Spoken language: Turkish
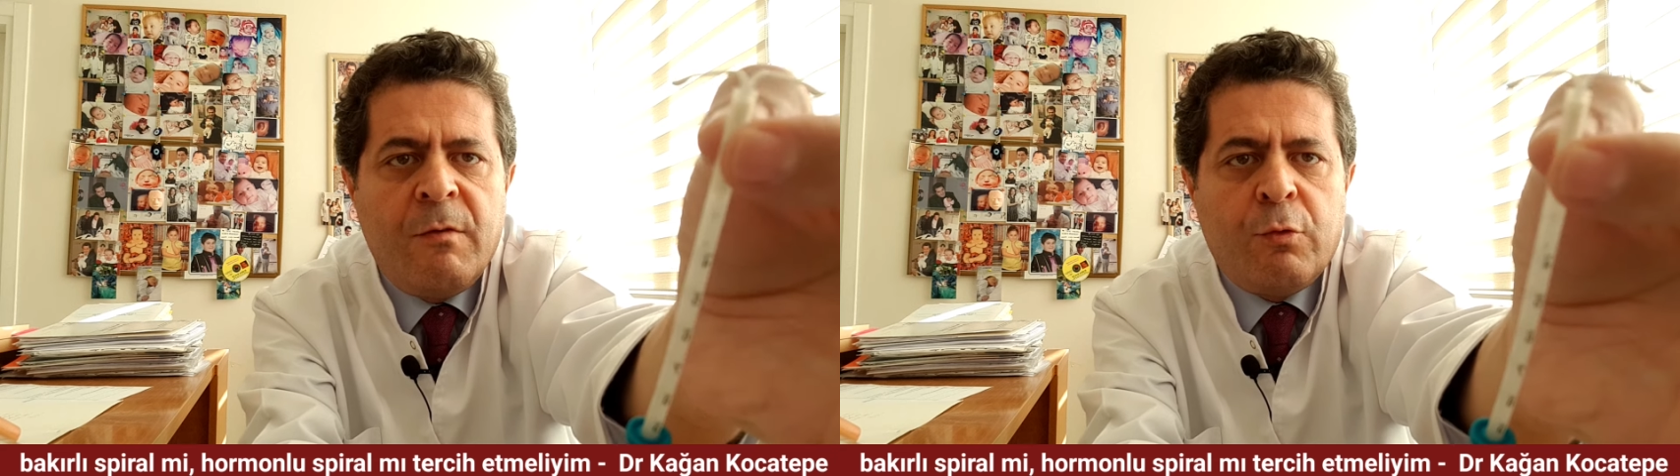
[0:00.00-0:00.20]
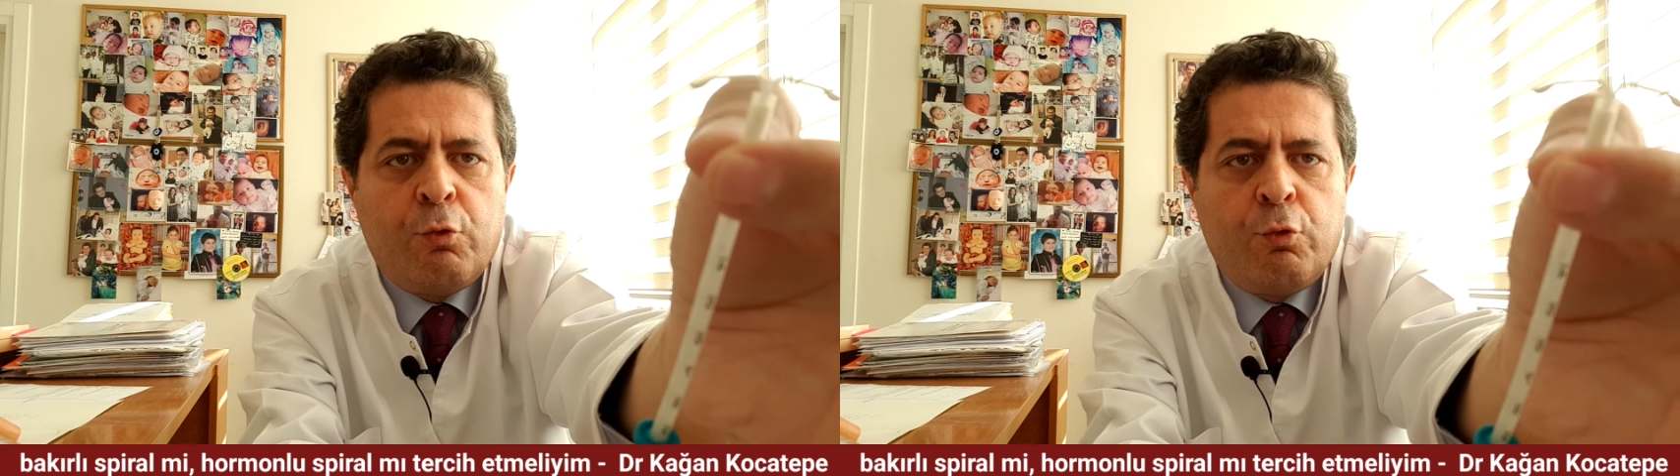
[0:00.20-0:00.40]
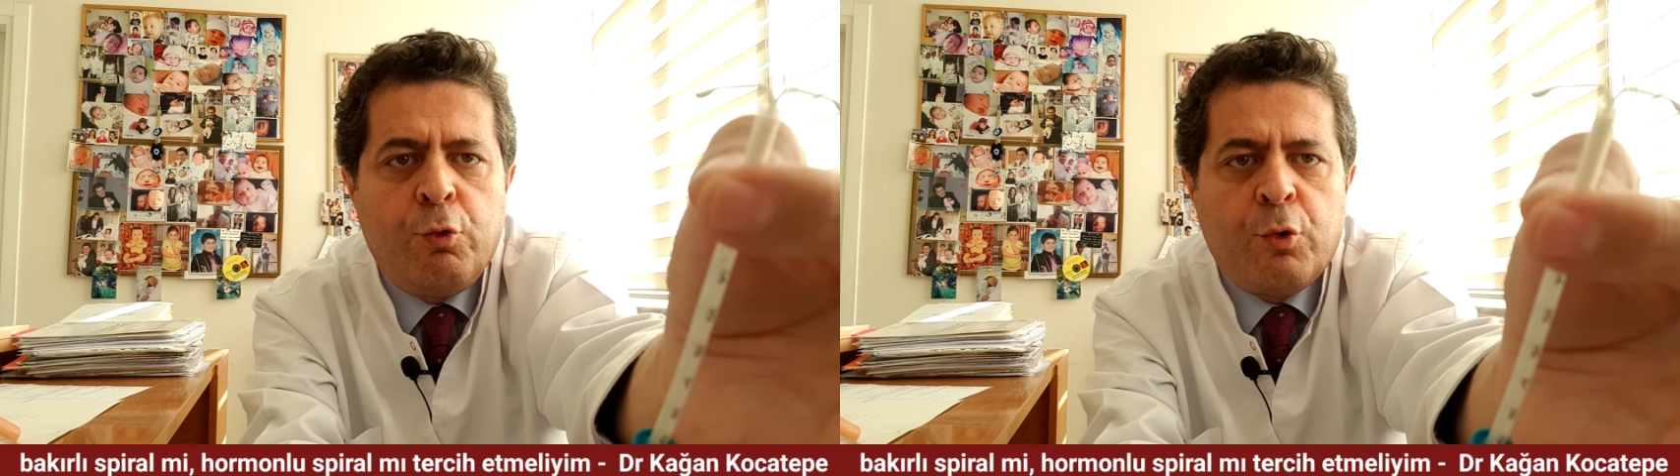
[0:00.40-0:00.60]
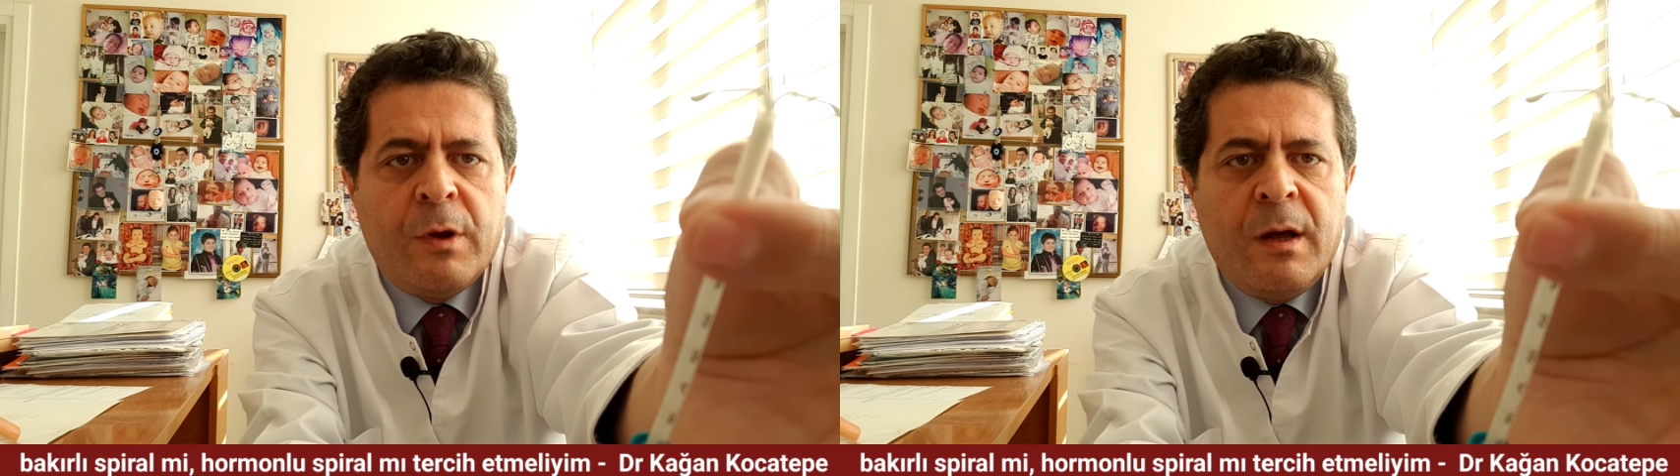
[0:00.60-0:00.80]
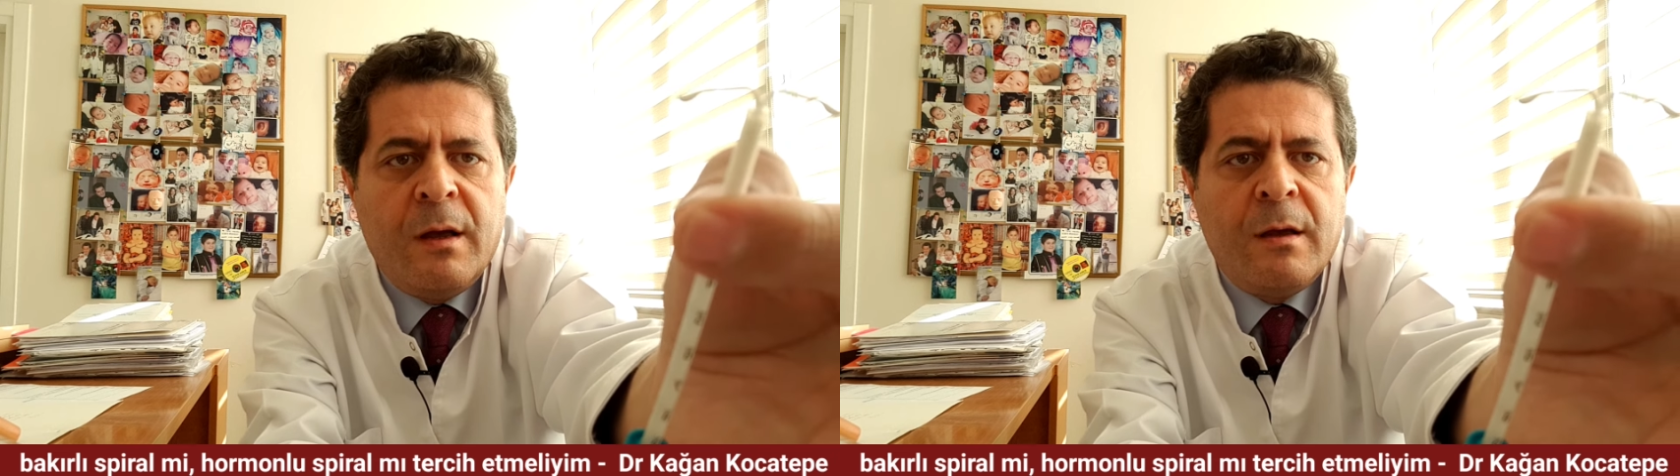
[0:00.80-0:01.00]
Ve
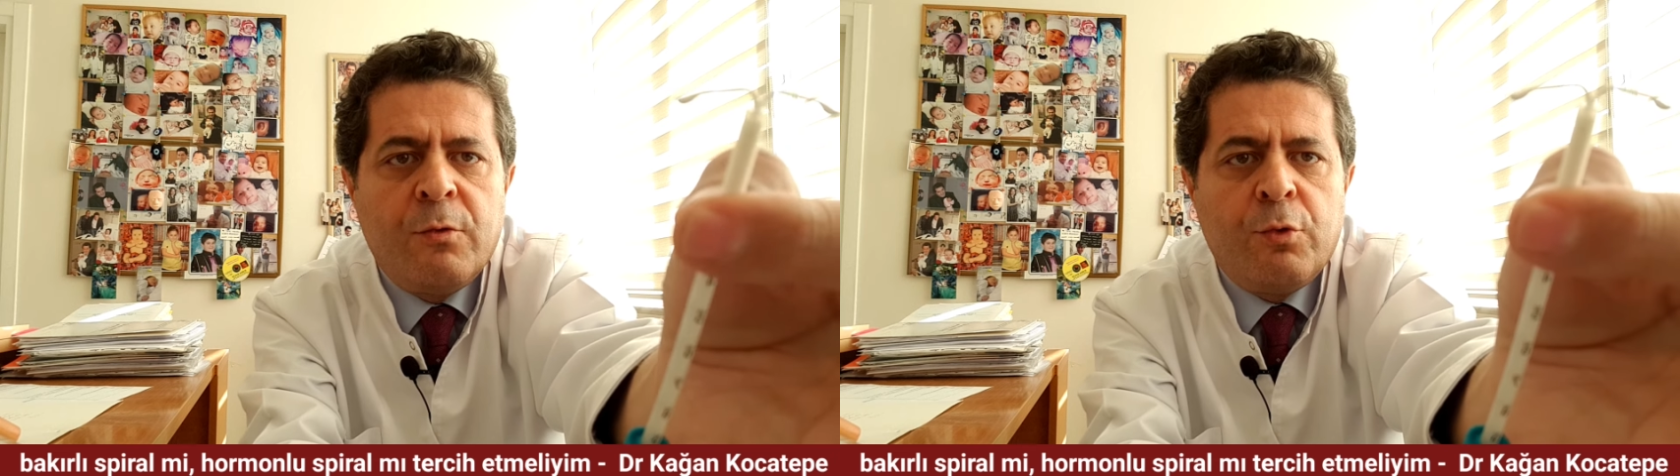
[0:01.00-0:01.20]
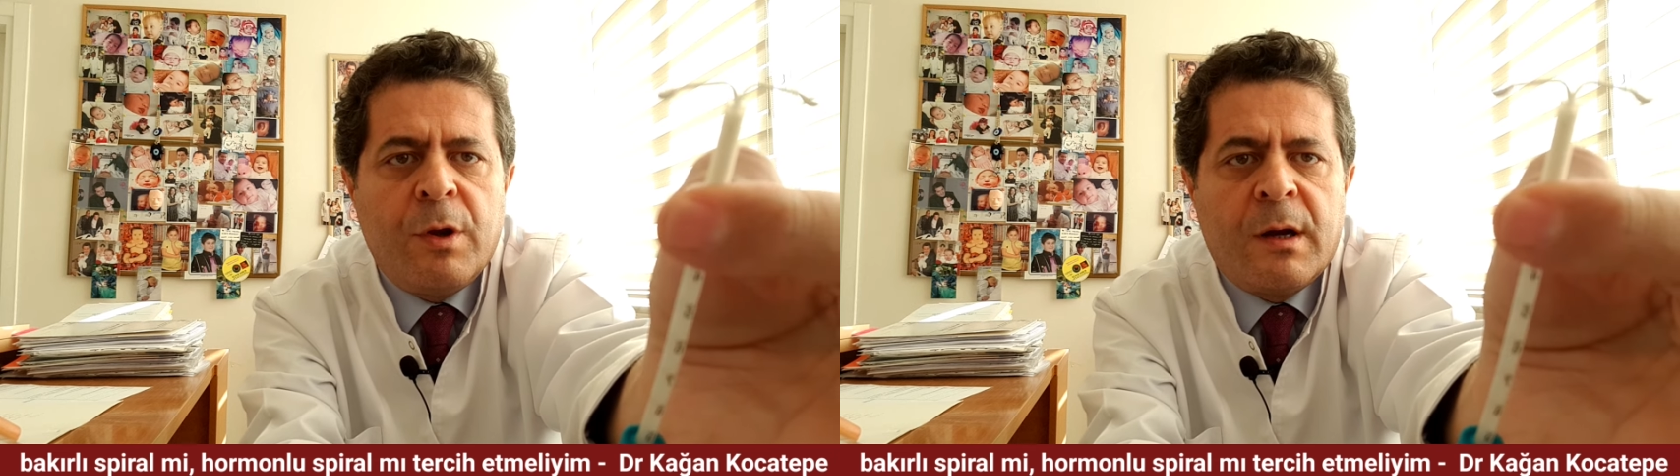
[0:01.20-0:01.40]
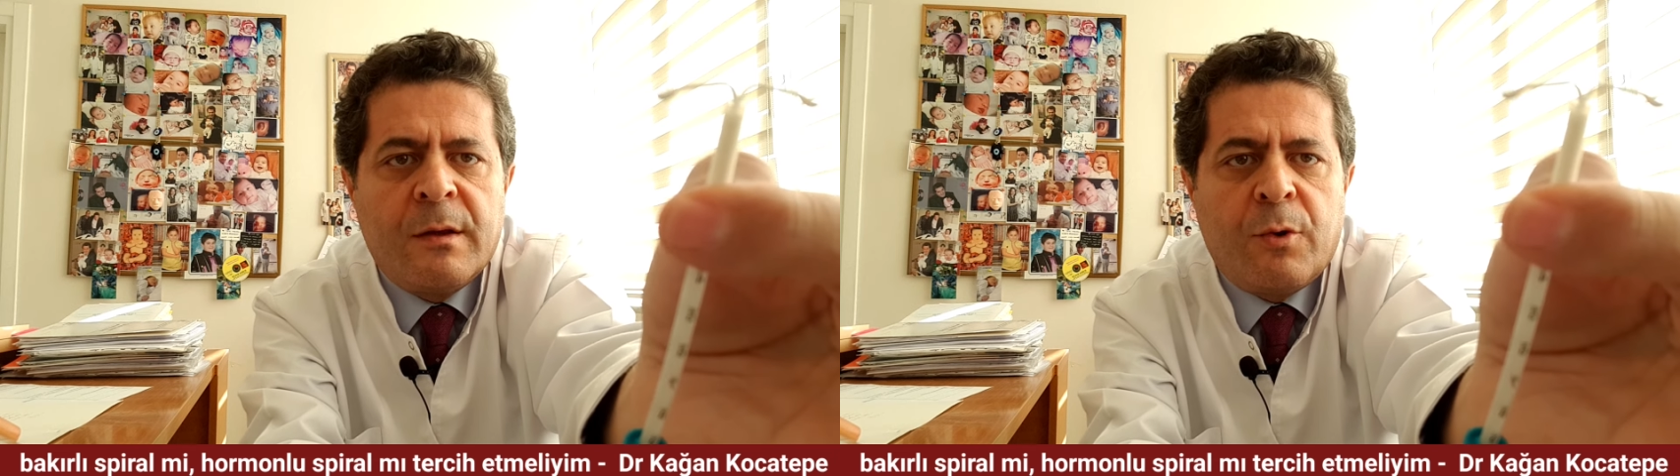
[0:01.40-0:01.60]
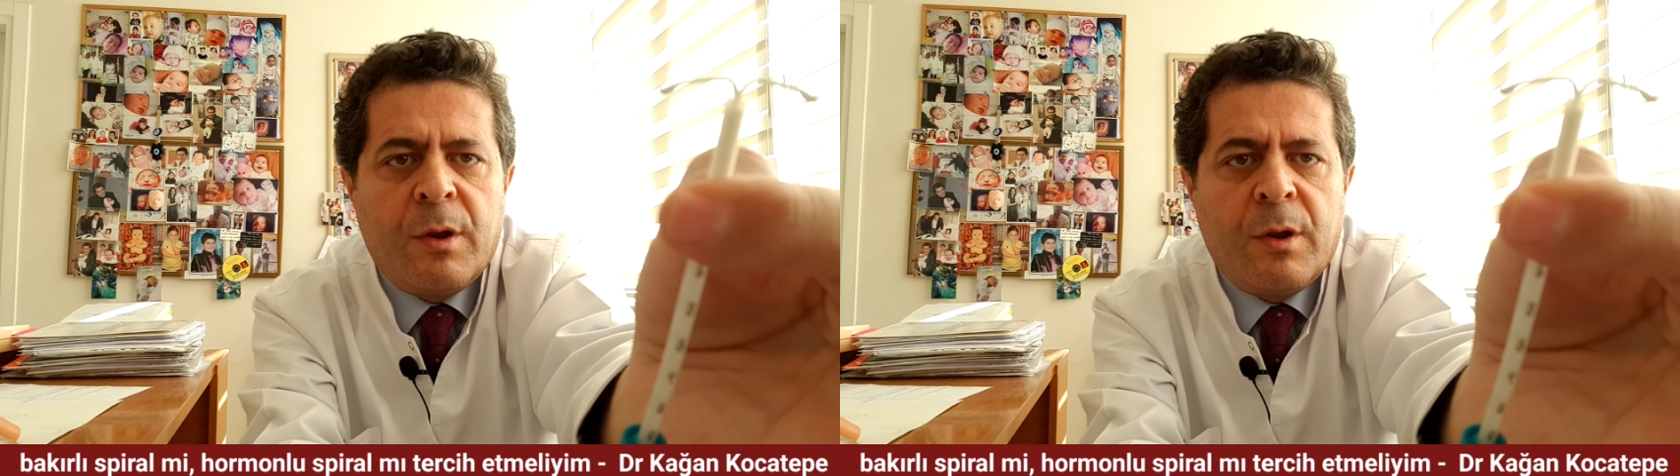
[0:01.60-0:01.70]
şurada, şuraya kadar